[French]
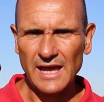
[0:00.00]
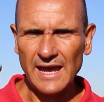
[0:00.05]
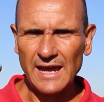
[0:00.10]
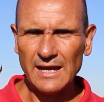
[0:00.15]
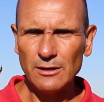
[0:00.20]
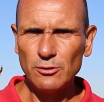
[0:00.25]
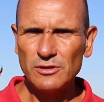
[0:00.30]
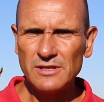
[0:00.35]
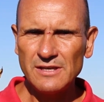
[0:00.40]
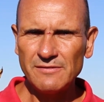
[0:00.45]

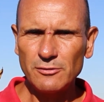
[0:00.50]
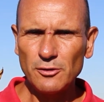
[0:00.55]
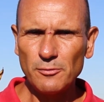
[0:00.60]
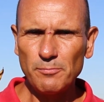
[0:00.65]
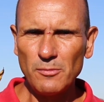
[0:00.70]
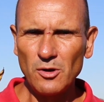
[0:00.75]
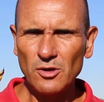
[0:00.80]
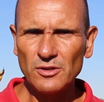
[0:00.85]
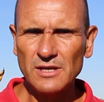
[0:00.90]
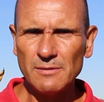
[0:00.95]
et le
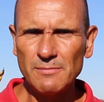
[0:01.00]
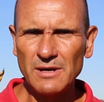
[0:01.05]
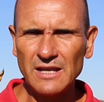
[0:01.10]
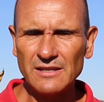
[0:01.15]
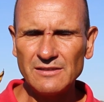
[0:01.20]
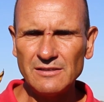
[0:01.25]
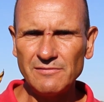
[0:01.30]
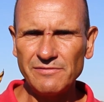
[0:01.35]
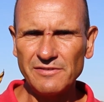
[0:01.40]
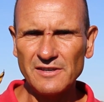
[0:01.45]
développement des
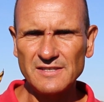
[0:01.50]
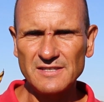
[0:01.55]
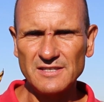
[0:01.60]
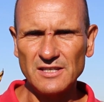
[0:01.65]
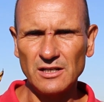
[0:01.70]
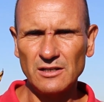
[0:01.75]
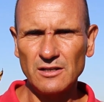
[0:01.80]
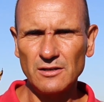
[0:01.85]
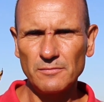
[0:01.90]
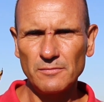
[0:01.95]
maladies de fin de
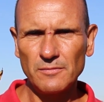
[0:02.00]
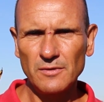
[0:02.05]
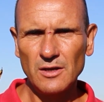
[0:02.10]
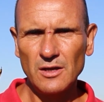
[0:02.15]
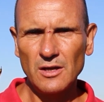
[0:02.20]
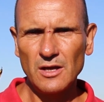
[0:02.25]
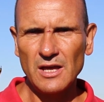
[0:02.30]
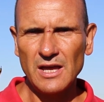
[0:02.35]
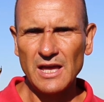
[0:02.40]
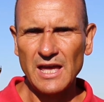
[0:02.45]
cycle.
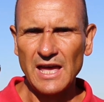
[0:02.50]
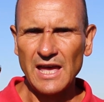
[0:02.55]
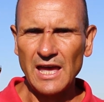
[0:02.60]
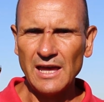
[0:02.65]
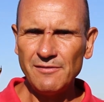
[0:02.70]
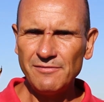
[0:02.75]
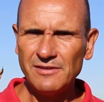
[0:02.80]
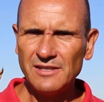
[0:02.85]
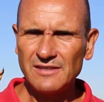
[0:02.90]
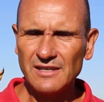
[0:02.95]

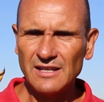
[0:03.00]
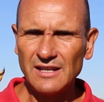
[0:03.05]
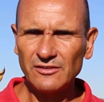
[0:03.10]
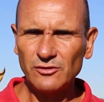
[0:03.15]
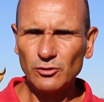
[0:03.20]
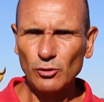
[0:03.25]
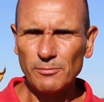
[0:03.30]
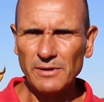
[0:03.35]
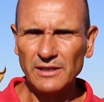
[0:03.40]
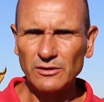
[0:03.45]
Éviter la
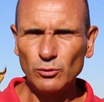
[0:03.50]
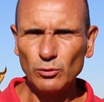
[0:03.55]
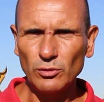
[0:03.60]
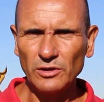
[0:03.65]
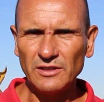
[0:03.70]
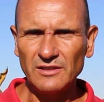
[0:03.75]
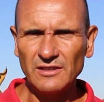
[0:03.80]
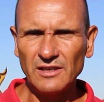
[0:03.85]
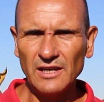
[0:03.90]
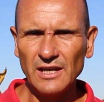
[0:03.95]

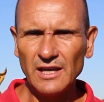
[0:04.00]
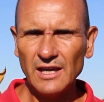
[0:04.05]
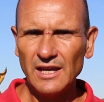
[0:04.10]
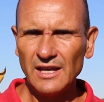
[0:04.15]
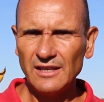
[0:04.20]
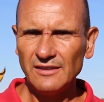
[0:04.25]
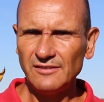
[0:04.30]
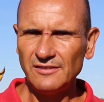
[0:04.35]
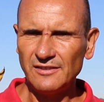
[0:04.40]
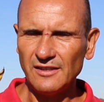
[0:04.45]
surmaturité,
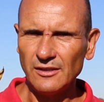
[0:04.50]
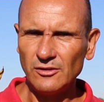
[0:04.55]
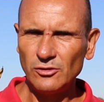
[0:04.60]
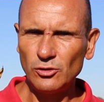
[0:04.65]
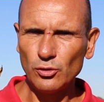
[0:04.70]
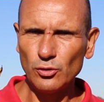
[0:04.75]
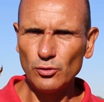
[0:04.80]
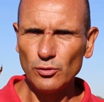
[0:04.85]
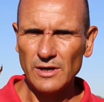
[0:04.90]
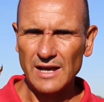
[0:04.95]
c'est
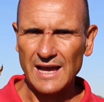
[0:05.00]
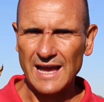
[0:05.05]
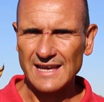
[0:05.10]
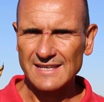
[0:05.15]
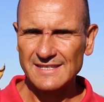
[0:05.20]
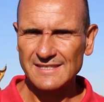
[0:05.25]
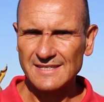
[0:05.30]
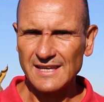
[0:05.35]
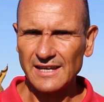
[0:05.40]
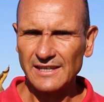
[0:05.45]
2
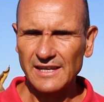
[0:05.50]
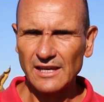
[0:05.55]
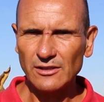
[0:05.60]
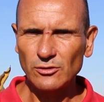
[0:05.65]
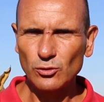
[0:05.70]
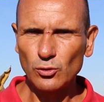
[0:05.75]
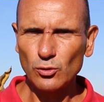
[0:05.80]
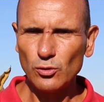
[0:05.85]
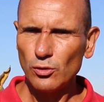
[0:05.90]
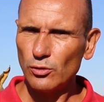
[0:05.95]
à 5
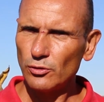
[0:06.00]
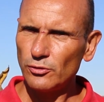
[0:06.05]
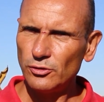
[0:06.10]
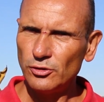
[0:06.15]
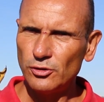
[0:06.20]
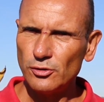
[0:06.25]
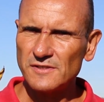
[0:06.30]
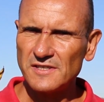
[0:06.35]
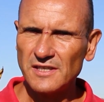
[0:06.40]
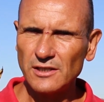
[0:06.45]
quintaux
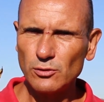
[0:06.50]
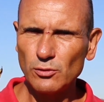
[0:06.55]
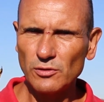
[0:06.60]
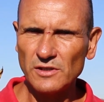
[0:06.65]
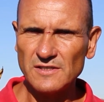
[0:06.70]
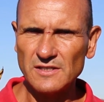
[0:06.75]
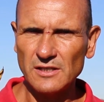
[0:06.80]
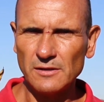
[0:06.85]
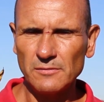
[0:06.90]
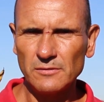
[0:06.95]
de
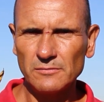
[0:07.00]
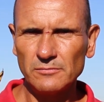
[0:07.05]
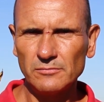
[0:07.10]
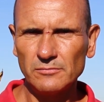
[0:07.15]
sécuriser.